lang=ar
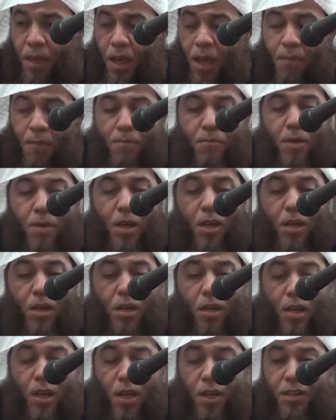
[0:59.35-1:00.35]
اما
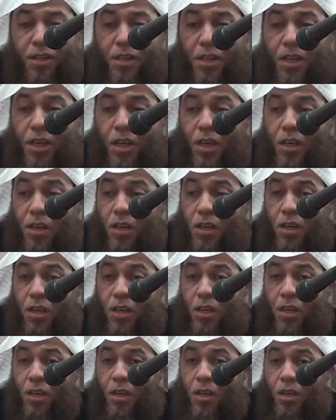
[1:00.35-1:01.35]
أننا
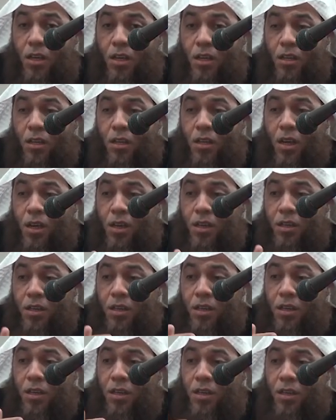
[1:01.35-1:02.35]

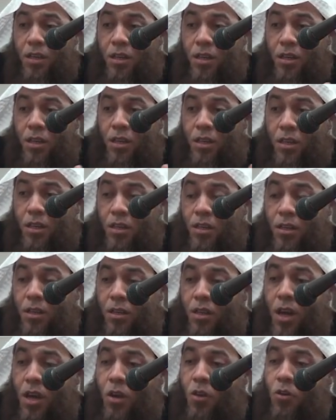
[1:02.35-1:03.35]
يعني
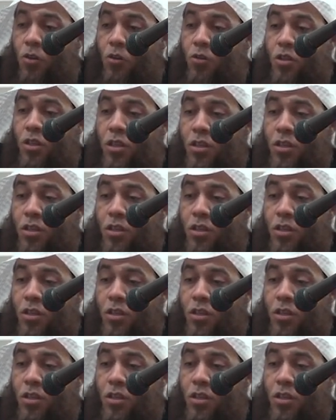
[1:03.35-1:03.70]
نخرج